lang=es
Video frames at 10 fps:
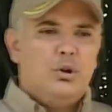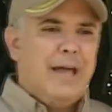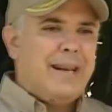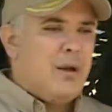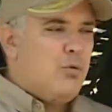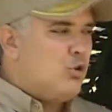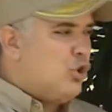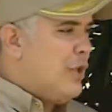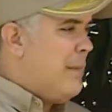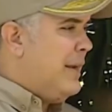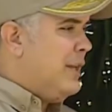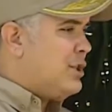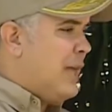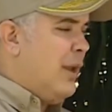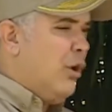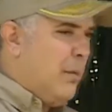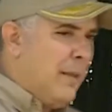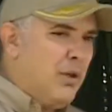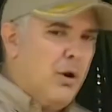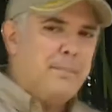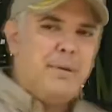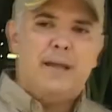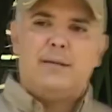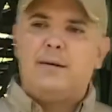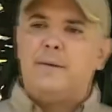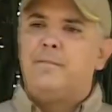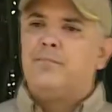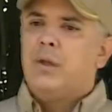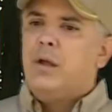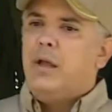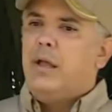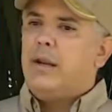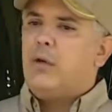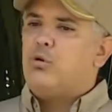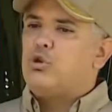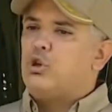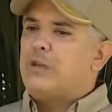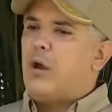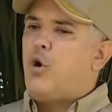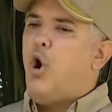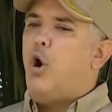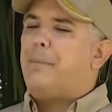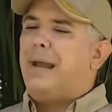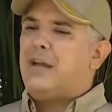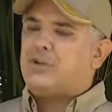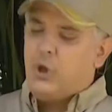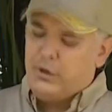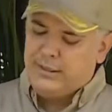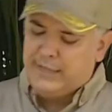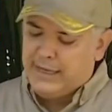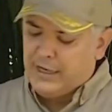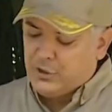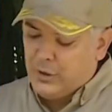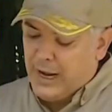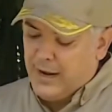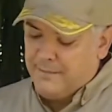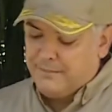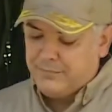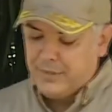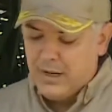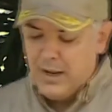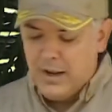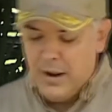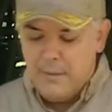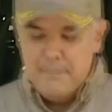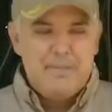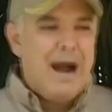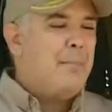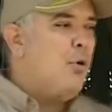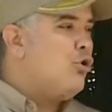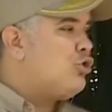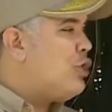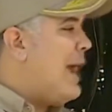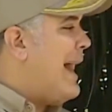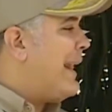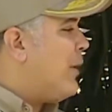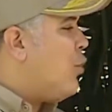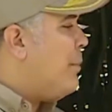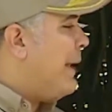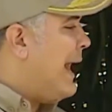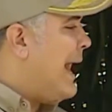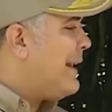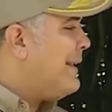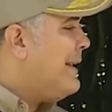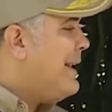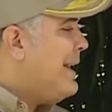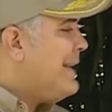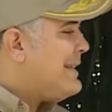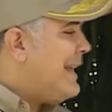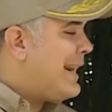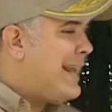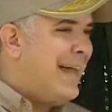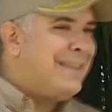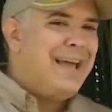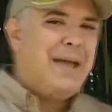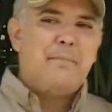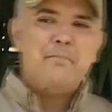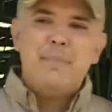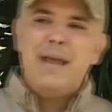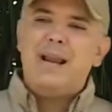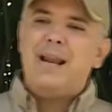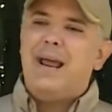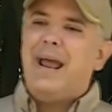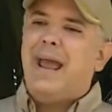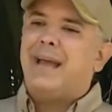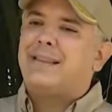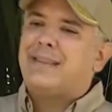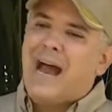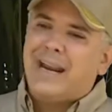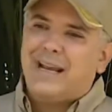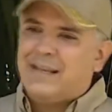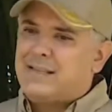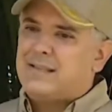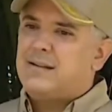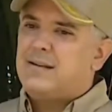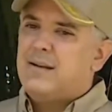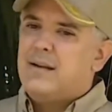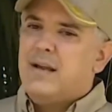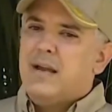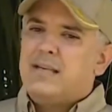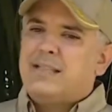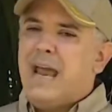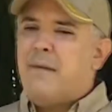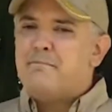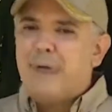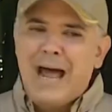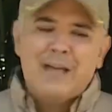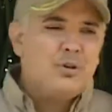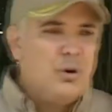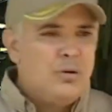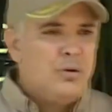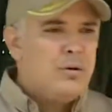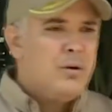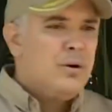donde hay recursos del Ministerio de Medio Ambiente y recursos de cooperación internacional, vamos a recuperar cerca de mil hectáreas, sembrando